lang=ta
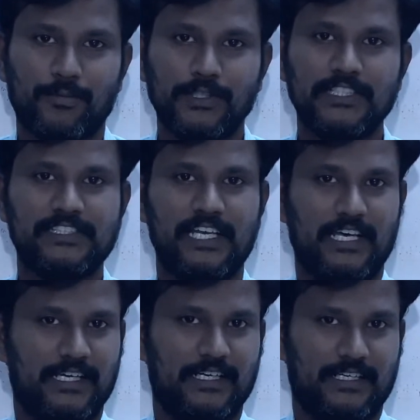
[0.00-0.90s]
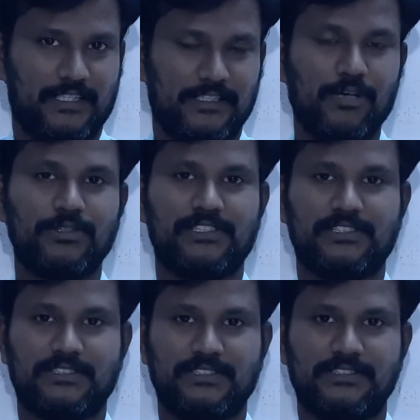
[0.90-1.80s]
ஒரு சில டவுட்ஸ்
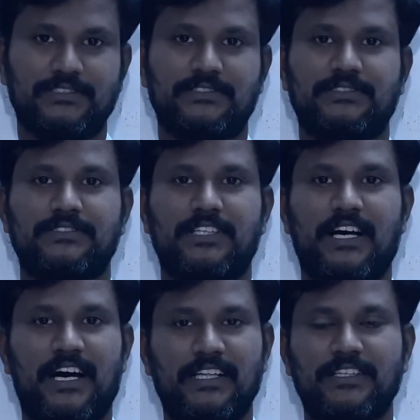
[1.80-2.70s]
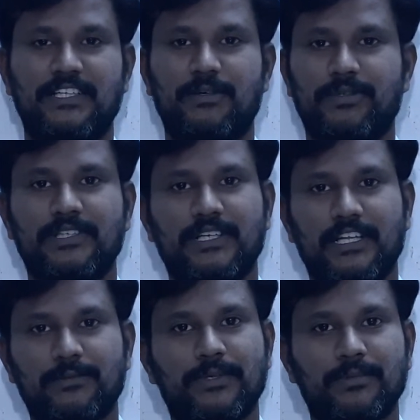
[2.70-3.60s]
அதை தான் நம்ம
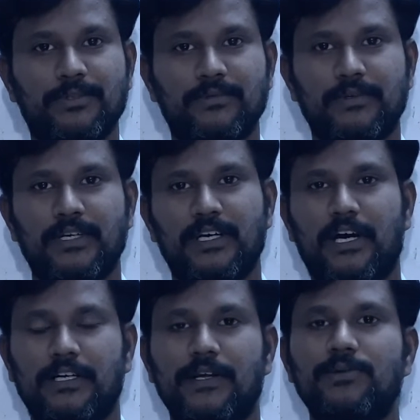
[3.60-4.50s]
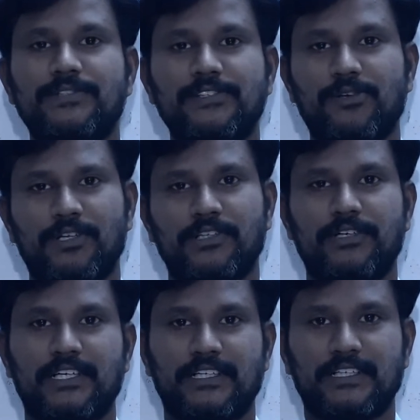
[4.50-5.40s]
கிளியர் பண்ண போதும் டவுட்ஸ்ன்னு சொல்கிறத
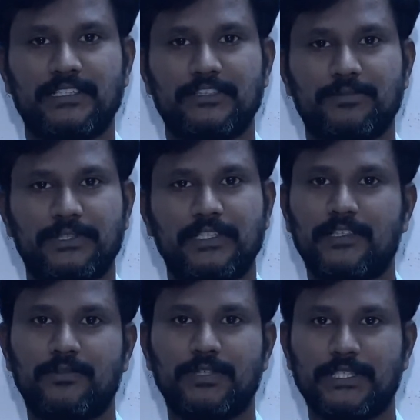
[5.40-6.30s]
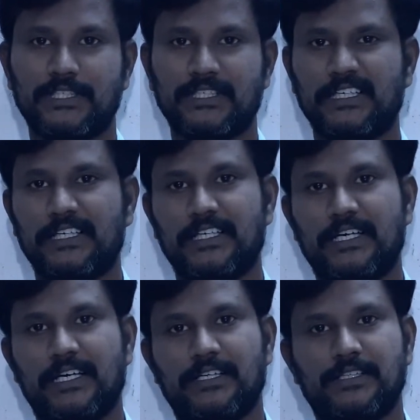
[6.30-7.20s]
விட அதாவது பார்த்திங்கன்னா ஒரு
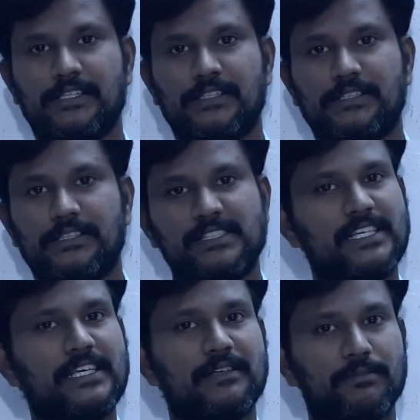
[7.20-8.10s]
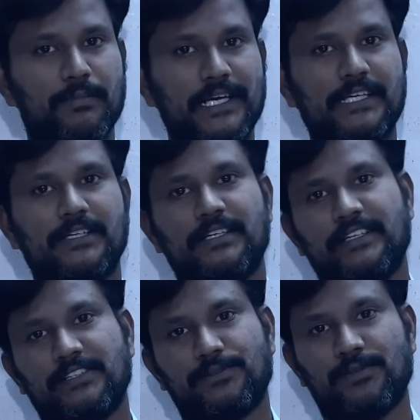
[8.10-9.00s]
இ பைக்
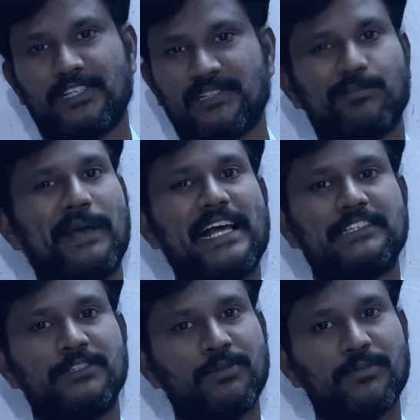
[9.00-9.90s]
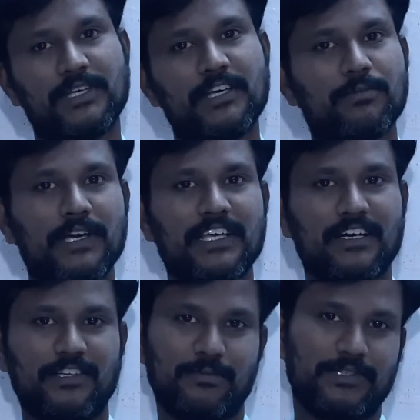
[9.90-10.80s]
இ ஸ்கூட்டர் மேக்ஸிமம் இ பைக்
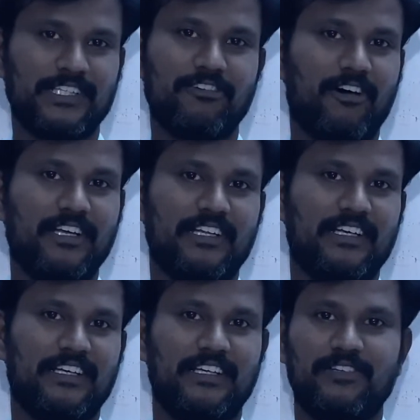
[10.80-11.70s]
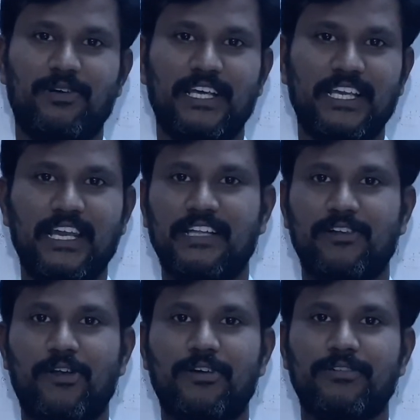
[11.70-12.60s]
யாரும் இப்போதைக்கு வாங்காத இதுவில் இல்லை
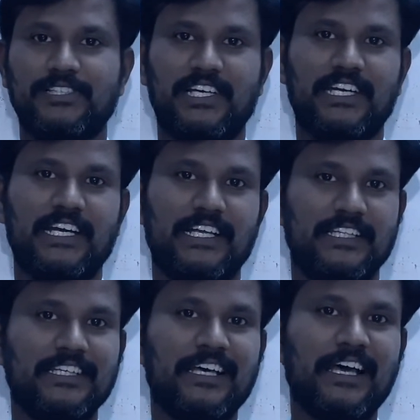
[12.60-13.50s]
அந்தளவுக்கு ஃபெசிலிட்டி கிடையாது